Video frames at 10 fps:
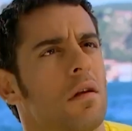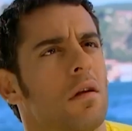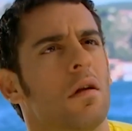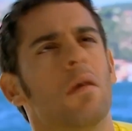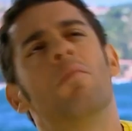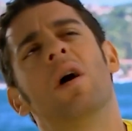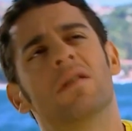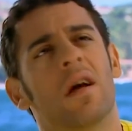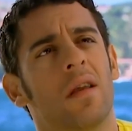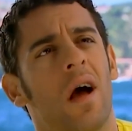tuttu.
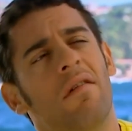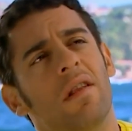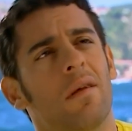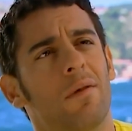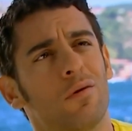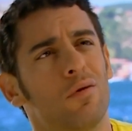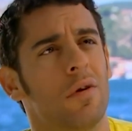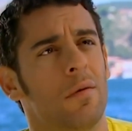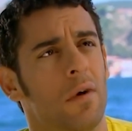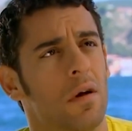Pazarda havalara bakıyordun ama.